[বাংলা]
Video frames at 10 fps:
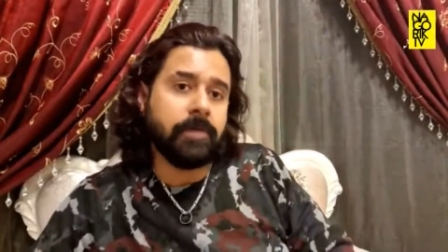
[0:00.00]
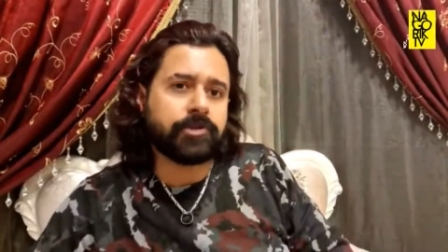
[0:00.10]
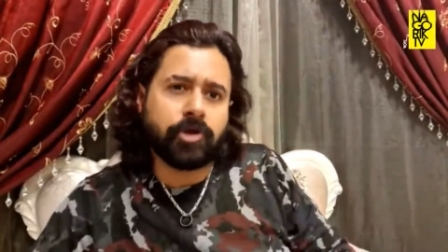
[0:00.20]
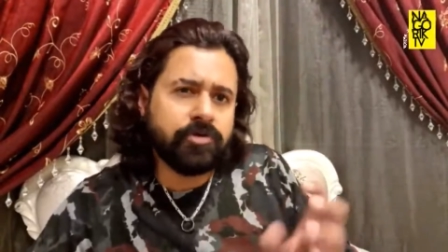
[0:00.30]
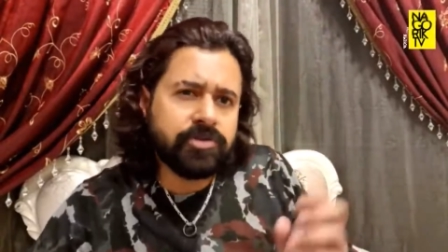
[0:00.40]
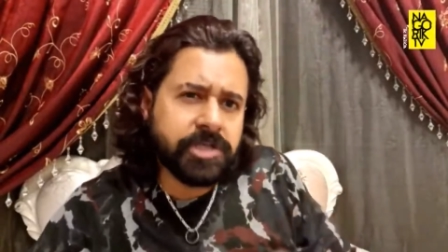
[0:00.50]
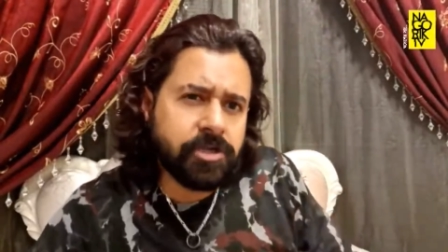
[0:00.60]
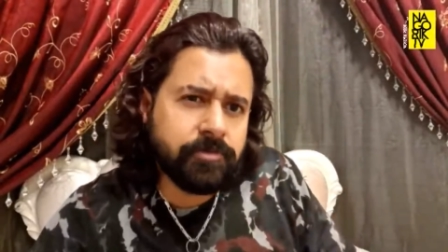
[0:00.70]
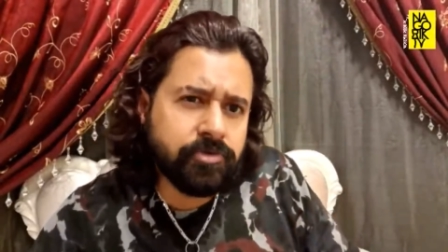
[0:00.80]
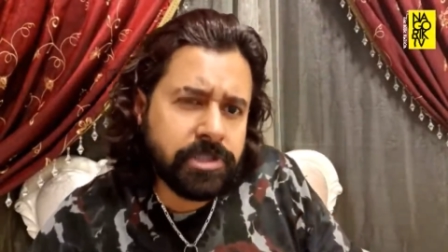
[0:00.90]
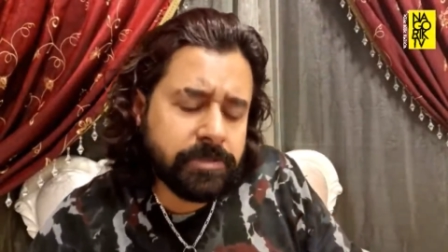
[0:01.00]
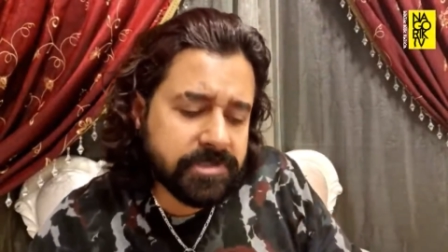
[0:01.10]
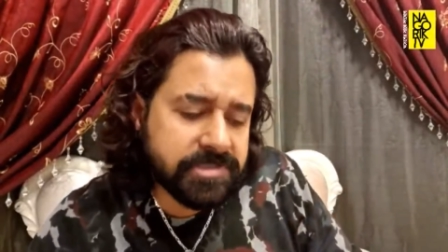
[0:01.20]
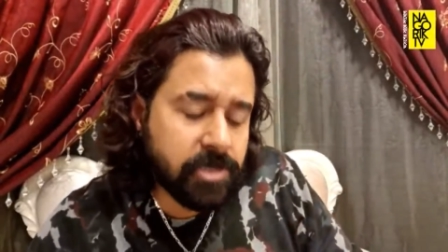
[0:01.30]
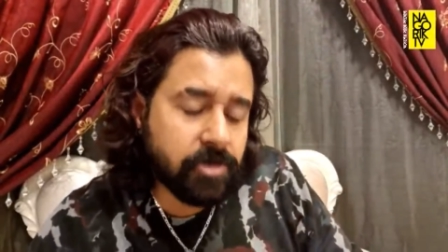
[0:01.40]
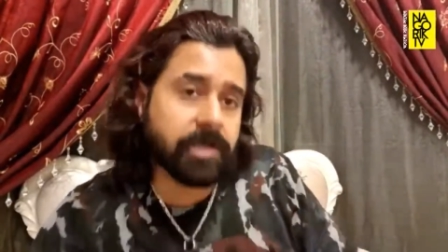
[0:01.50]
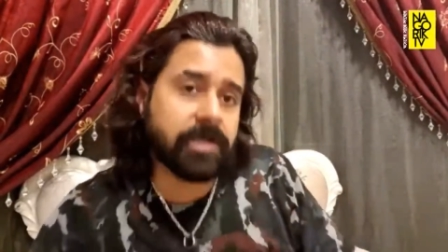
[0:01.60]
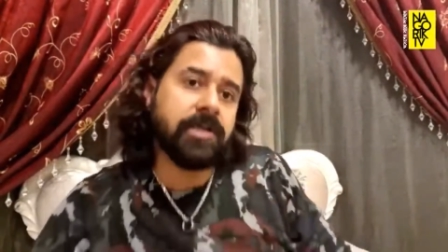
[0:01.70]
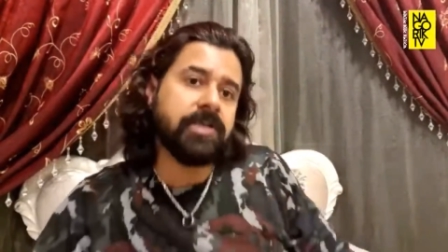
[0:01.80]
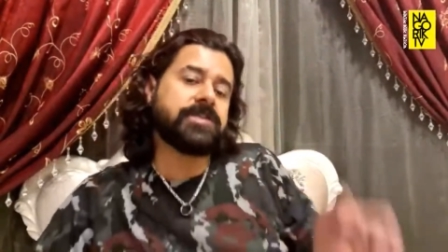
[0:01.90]
বাট তখন তো সেরকম দুর্নীতিবাদ ছিল না
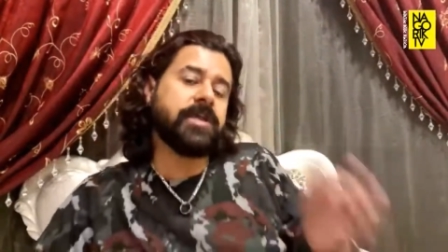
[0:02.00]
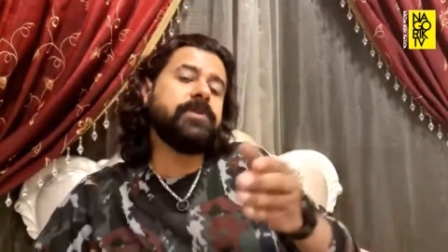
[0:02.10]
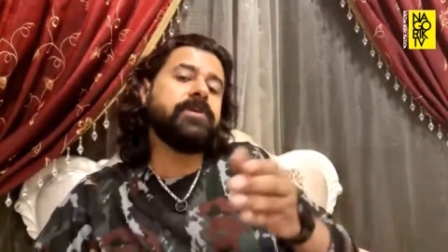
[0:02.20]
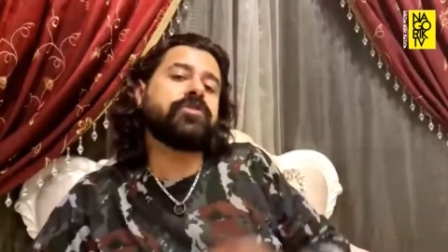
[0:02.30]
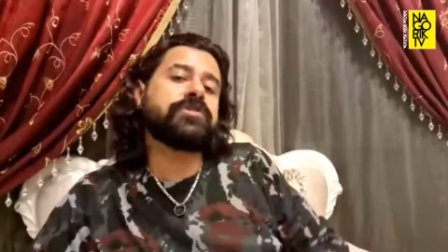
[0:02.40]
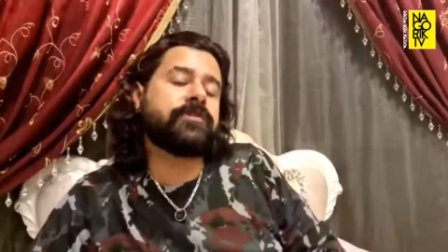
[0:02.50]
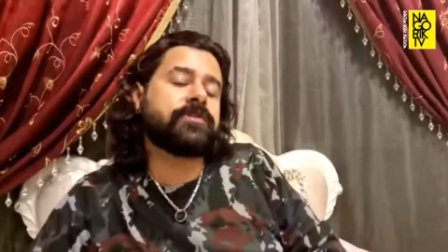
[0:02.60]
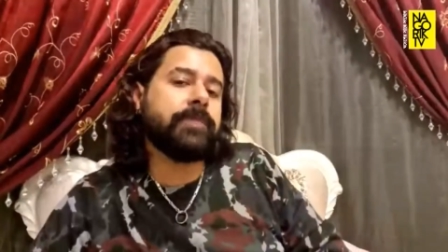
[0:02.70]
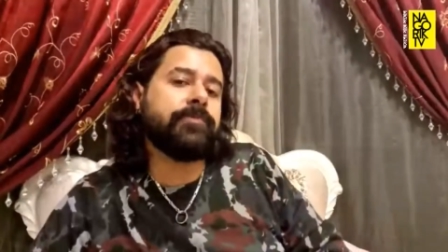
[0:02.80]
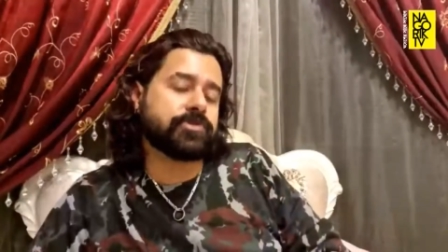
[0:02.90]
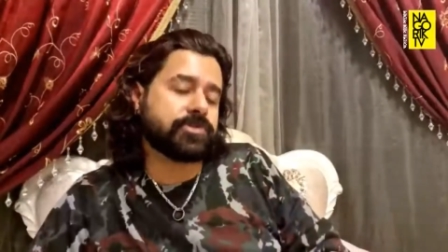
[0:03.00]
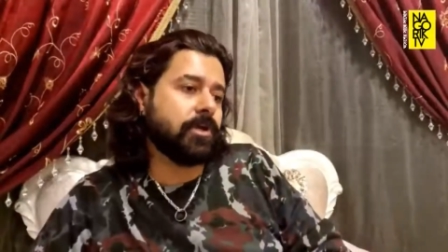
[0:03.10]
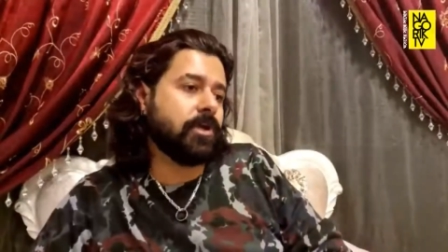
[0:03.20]
সেম থিং গোজ ফর তাপস